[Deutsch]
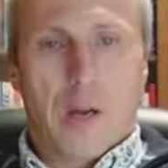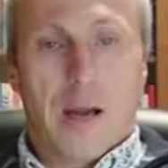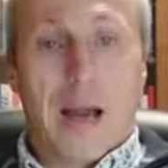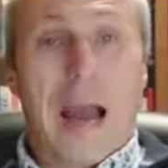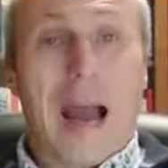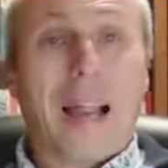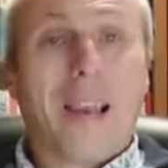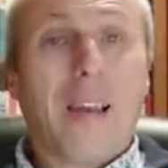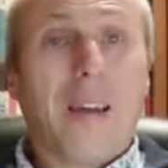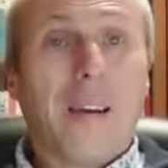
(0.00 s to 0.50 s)

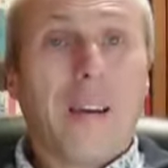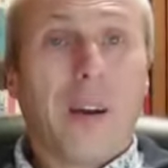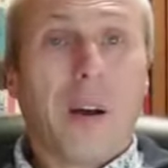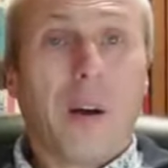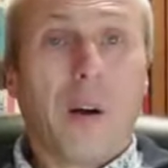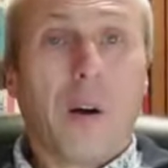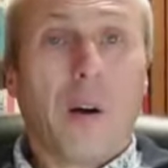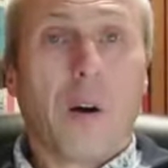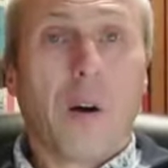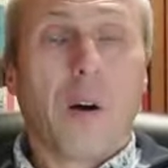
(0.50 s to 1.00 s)
Alle
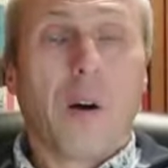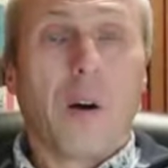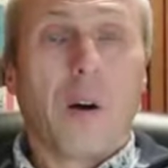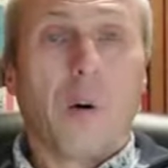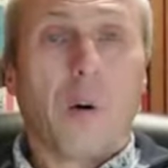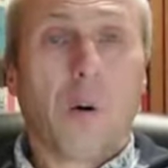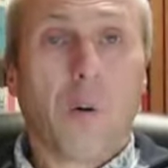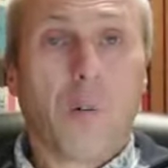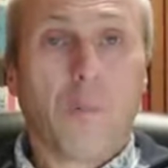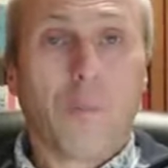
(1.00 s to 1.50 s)

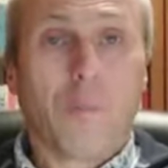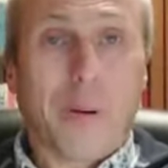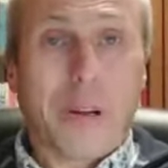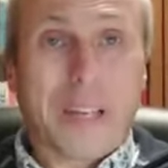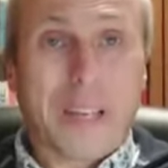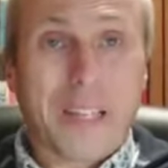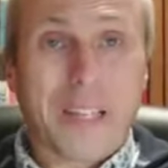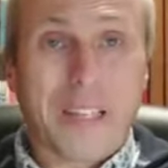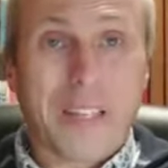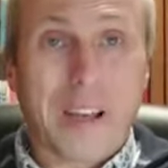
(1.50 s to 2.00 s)

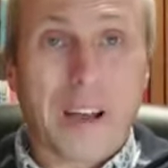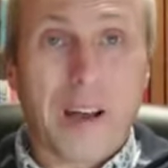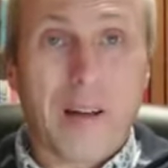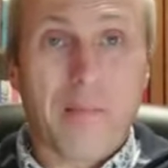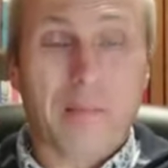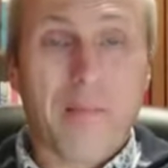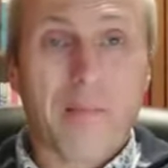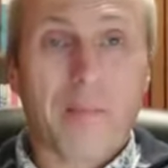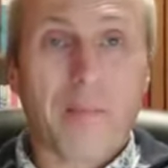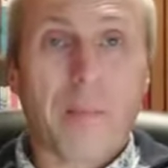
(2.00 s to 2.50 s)

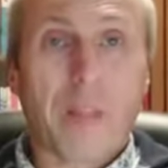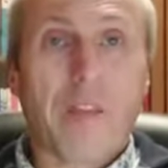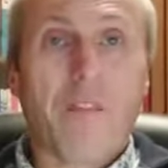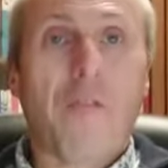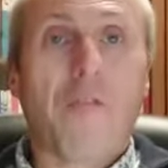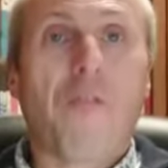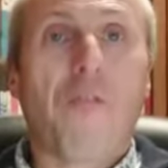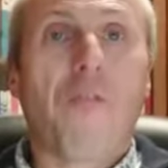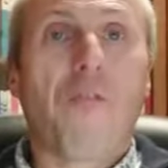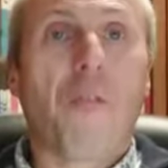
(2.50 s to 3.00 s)
Hohenpriester
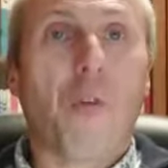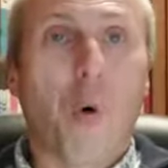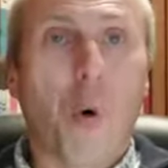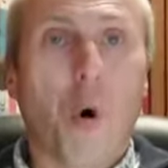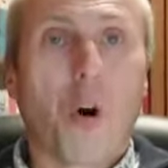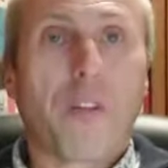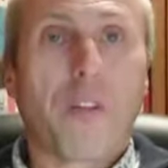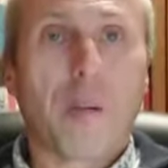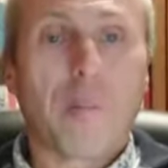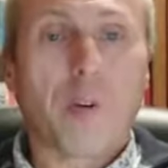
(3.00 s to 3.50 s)

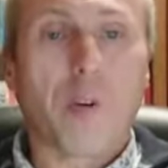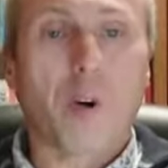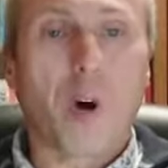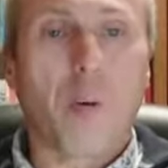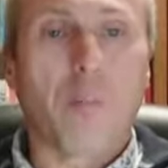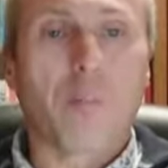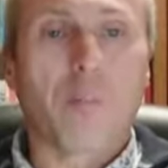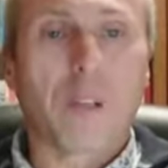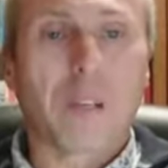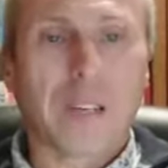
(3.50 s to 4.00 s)
vor dem
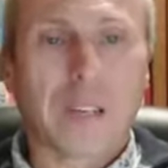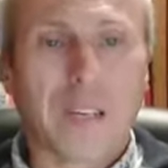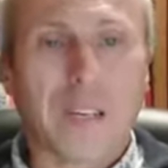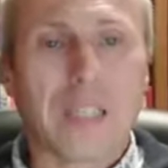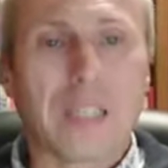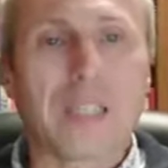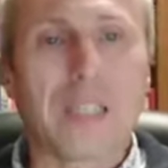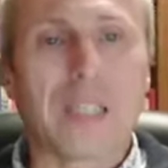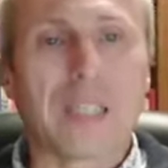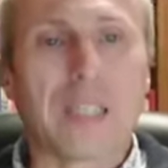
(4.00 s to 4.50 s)
Kommen
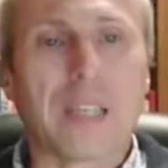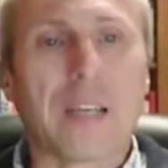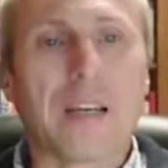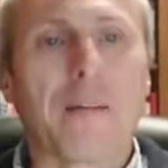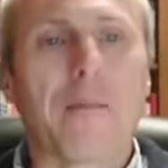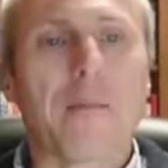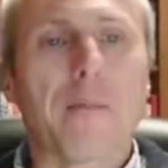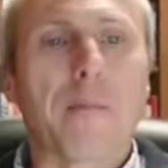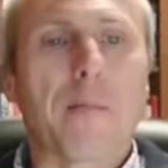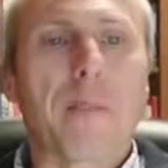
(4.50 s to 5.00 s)

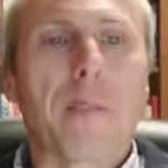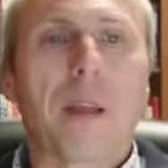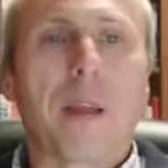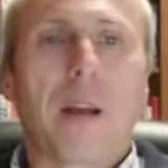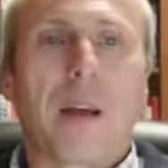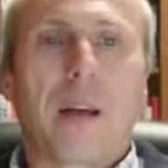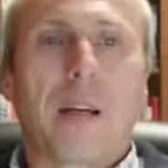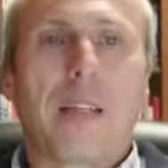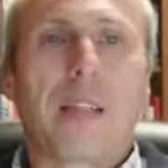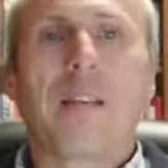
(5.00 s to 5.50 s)
Christi,
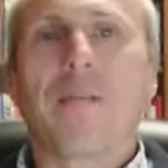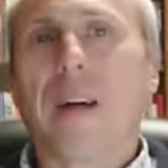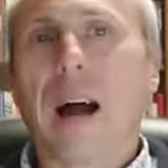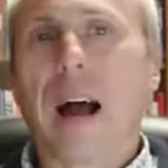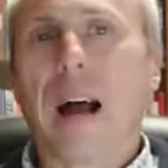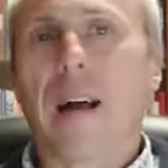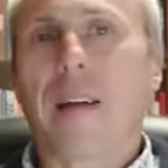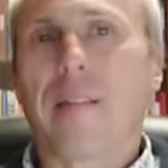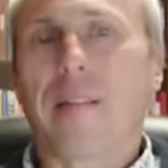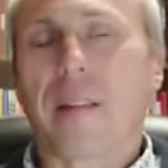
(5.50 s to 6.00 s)
die
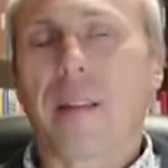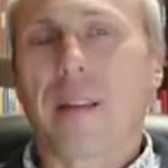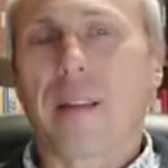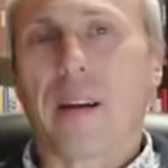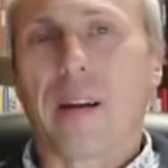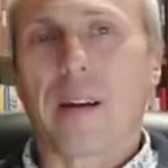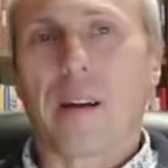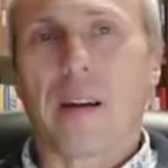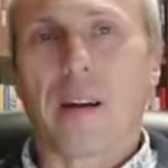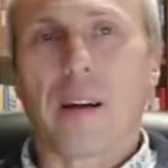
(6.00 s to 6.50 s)
waren
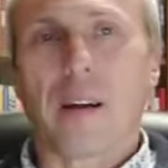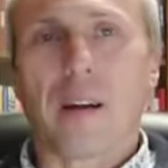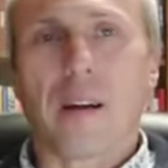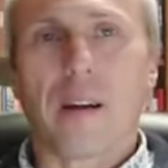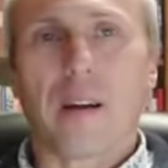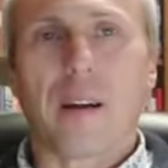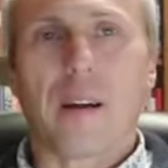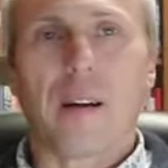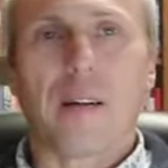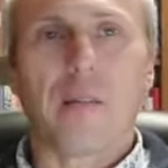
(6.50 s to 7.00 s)

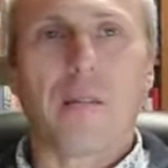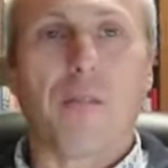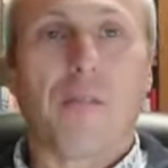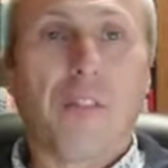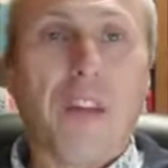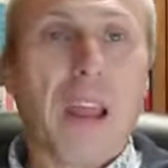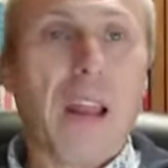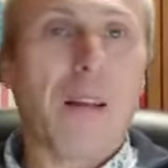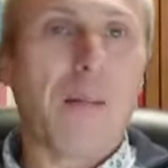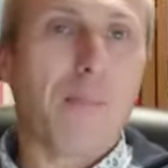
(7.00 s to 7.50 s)
äh,
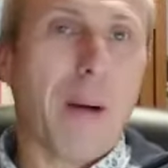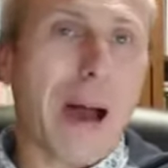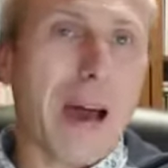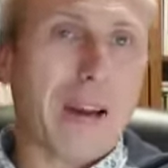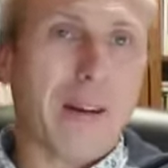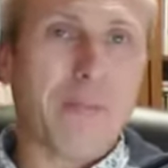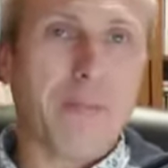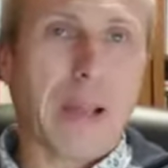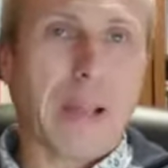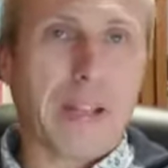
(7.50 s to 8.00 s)

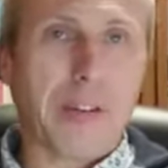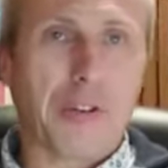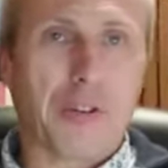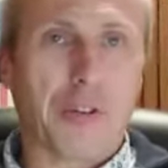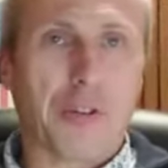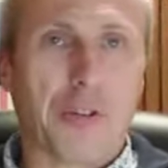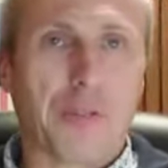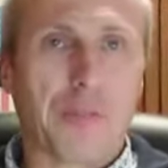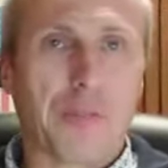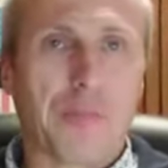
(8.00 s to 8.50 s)
fehlbare
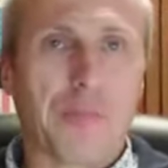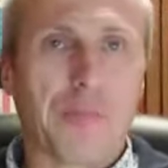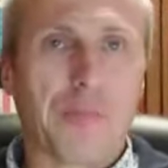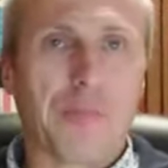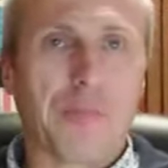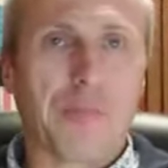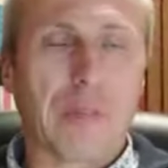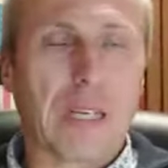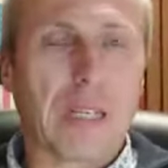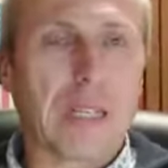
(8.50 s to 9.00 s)
Menschen,
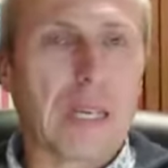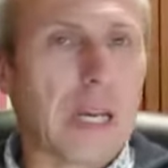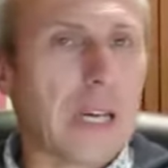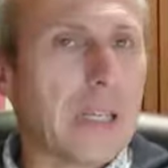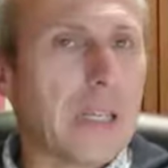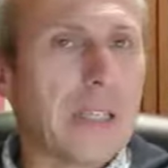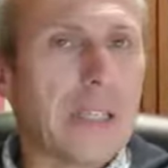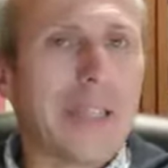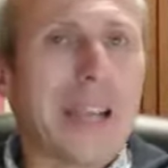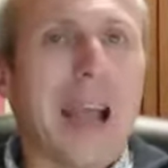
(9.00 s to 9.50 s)
das
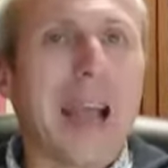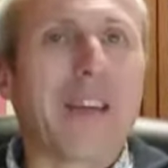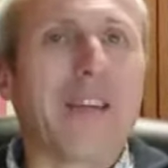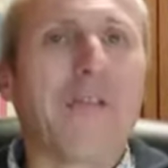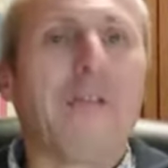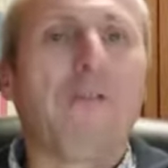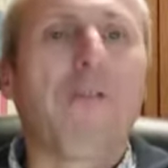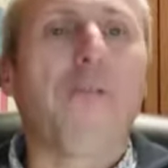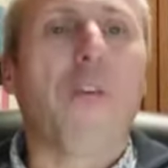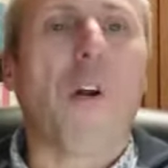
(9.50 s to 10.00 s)
heißt keine
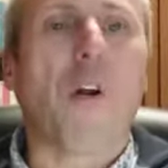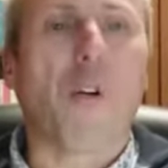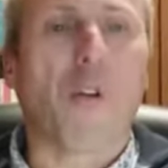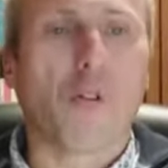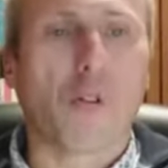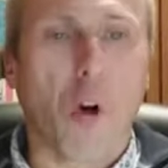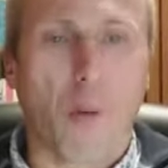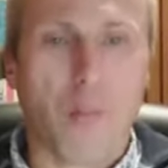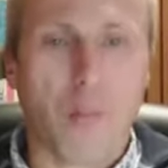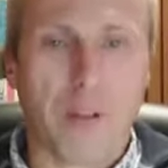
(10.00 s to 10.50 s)

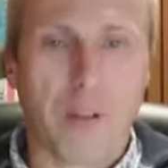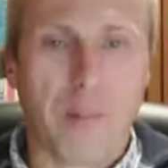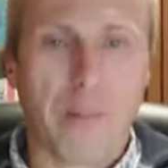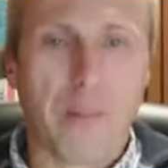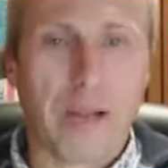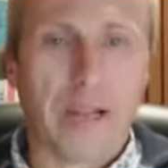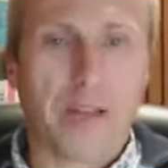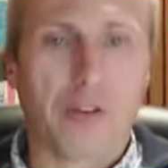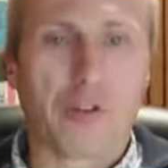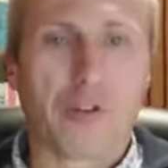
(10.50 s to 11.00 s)
vollkommenen
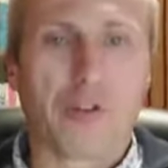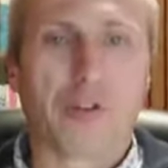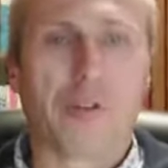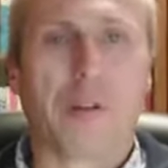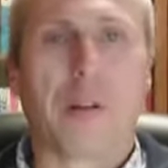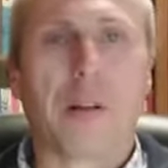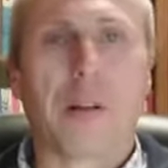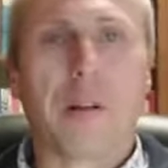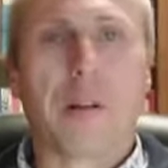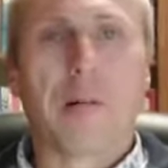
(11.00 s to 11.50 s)

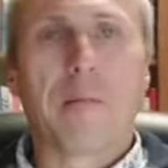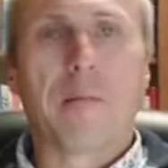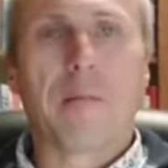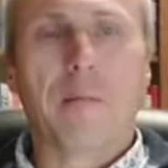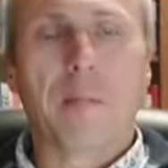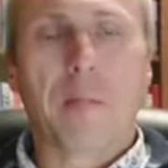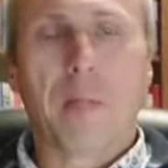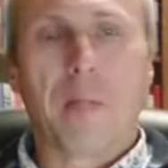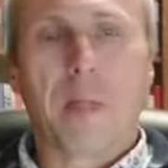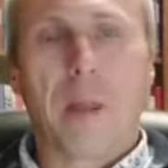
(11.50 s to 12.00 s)
Menschen.
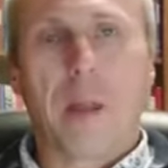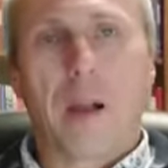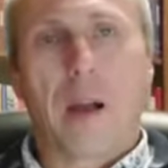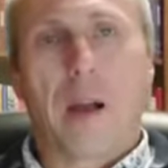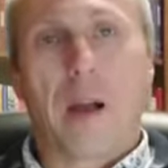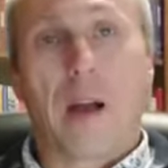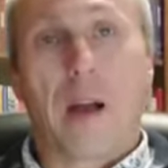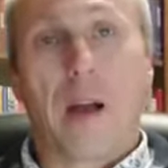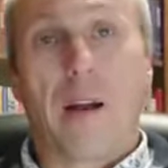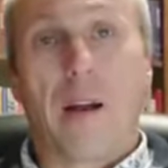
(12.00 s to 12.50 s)

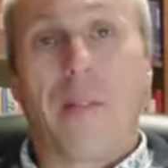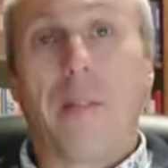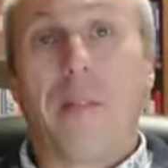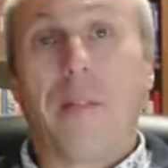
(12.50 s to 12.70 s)
Äh,